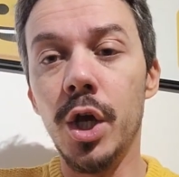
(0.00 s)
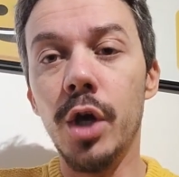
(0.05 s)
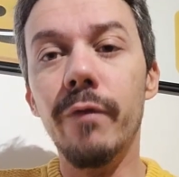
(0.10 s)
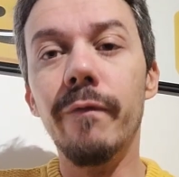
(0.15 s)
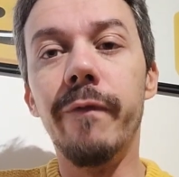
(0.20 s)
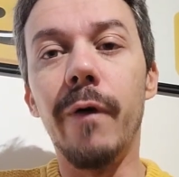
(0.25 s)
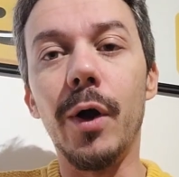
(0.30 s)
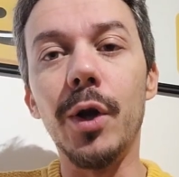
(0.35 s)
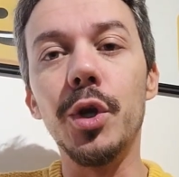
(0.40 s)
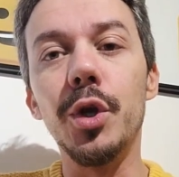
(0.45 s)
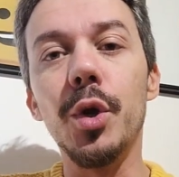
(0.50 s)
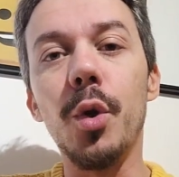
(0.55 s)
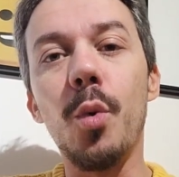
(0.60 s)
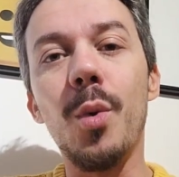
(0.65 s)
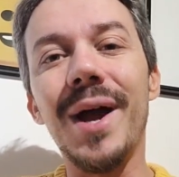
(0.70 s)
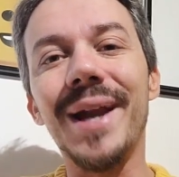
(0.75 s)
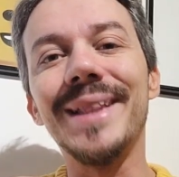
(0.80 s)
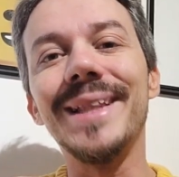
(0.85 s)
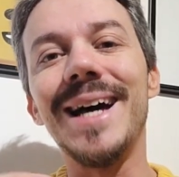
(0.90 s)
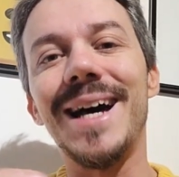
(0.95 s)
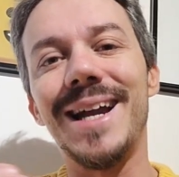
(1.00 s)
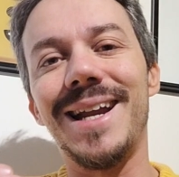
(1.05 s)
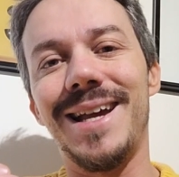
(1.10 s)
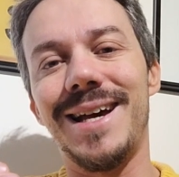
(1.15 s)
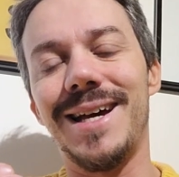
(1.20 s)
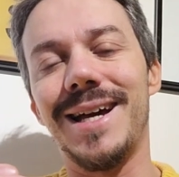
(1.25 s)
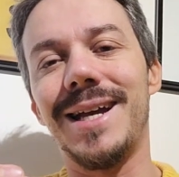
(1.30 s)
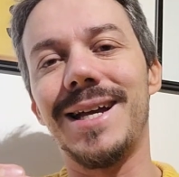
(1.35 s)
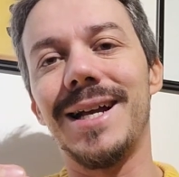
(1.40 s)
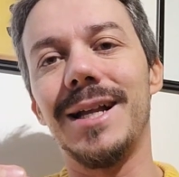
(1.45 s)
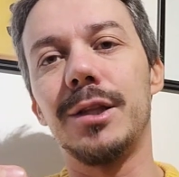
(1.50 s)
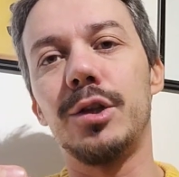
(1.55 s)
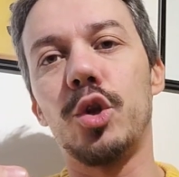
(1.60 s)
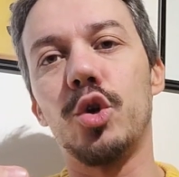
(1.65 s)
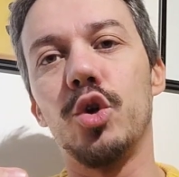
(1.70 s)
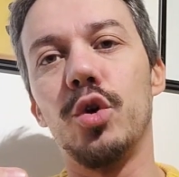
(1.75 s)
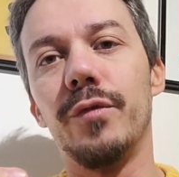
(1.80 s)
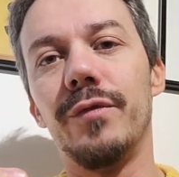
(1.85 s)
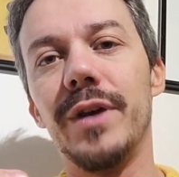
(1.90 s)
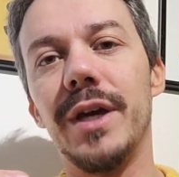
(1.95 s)
voglio guardare anche
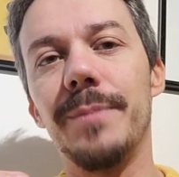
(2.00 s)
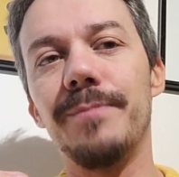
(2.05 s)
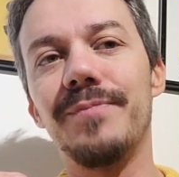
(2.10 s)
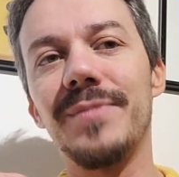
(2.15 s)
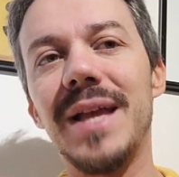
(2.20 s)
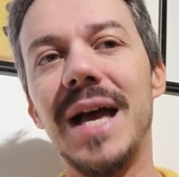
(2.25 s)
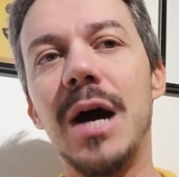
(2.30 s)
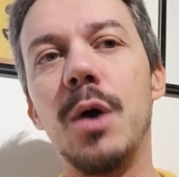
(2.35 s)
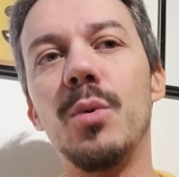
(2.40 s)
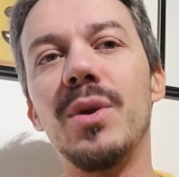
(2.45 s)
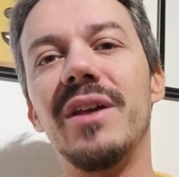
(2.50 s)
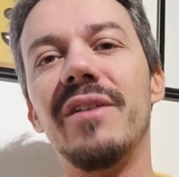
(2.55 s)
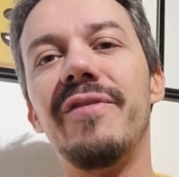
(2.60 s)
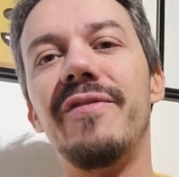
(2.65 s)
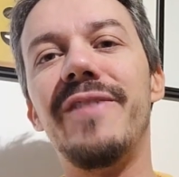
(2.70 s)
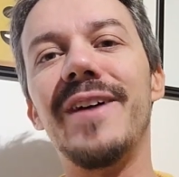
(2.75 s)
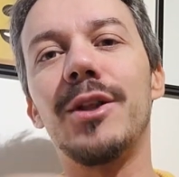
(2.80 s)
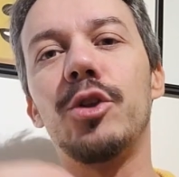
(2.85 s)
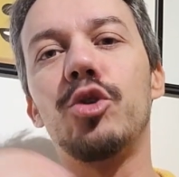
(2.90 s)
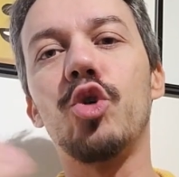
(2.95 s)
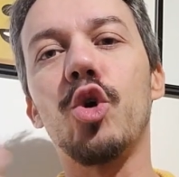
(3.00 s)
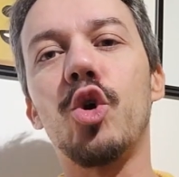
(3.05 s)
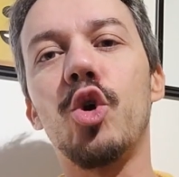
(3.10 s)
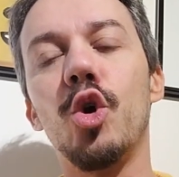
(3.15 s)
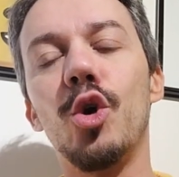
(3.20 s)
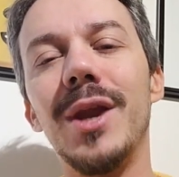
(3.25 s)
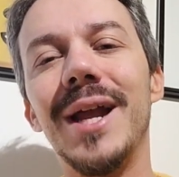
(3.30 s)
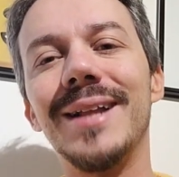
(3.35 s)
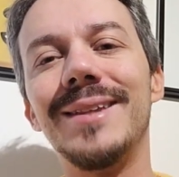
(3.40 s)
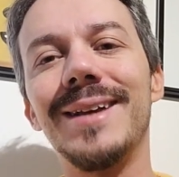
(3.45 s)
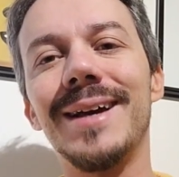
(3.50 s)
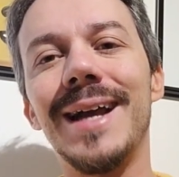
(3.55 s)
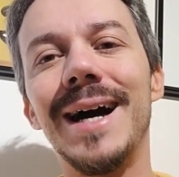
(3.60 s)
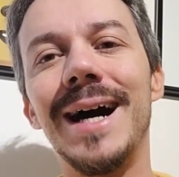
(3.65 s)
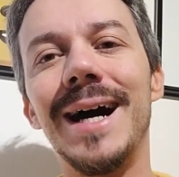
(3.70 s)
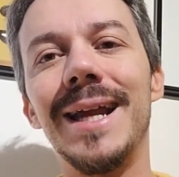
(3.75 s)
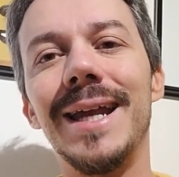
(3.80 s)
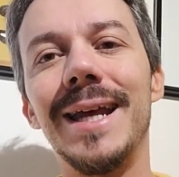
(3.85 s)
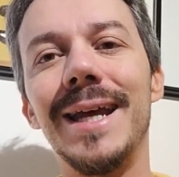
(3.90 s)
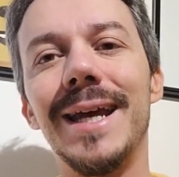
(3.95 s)
altrove a un effetto
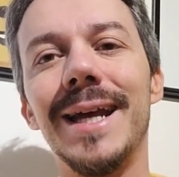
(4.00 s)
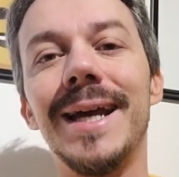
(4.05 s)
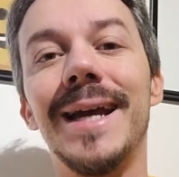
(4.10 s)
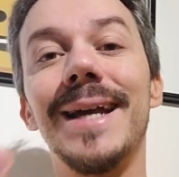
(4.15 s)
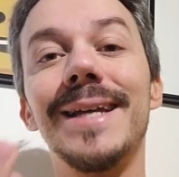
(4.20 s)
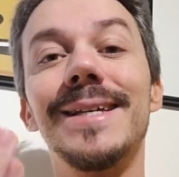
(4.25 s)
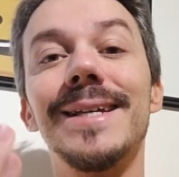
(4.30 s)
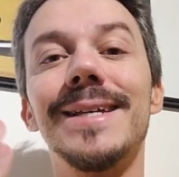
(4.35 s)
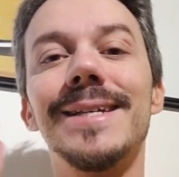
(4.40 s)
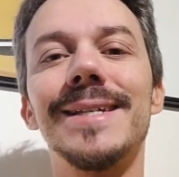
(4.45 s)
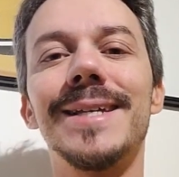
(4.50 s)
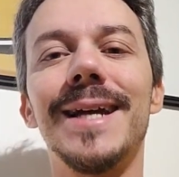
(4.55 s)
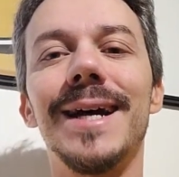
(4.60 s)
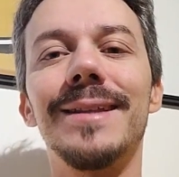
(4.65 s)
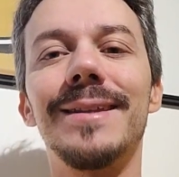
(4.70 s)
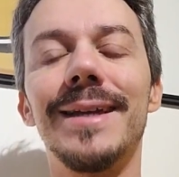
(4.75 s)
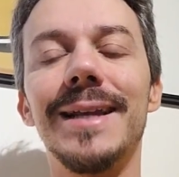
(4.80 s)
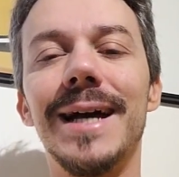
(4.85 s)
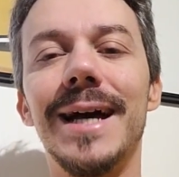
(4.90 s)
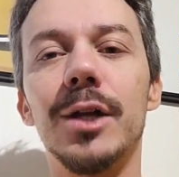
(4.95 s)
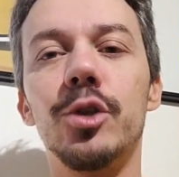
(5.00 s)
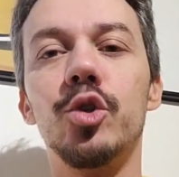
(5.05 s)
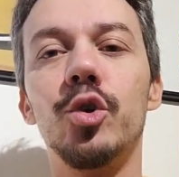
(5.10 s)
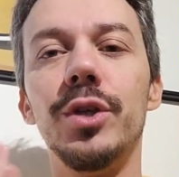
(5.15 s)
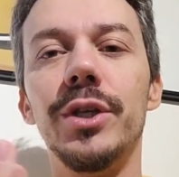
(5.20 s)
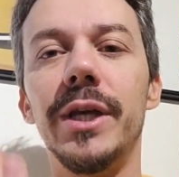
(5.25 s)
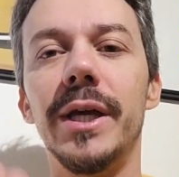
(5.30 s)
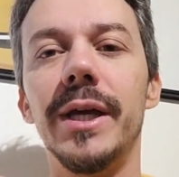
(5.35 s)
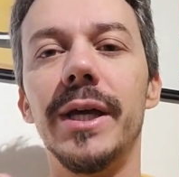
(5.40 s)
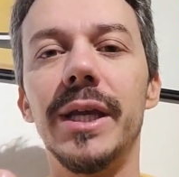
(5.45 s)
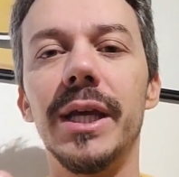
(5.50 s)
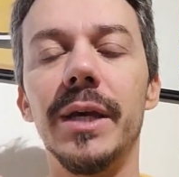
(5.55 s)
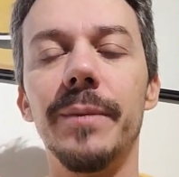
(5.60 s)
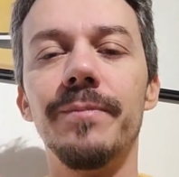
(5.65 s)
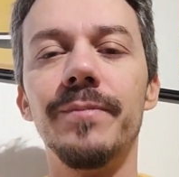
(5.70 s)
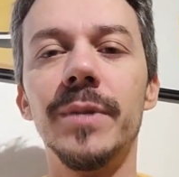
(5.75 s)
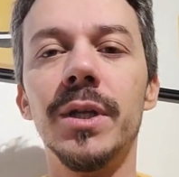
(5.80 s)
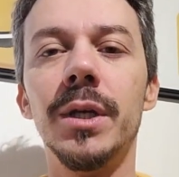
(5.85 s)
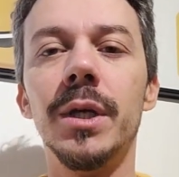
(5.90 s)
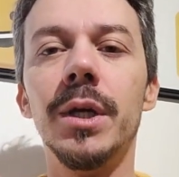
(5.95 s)
collaterale che si è scatenato ieri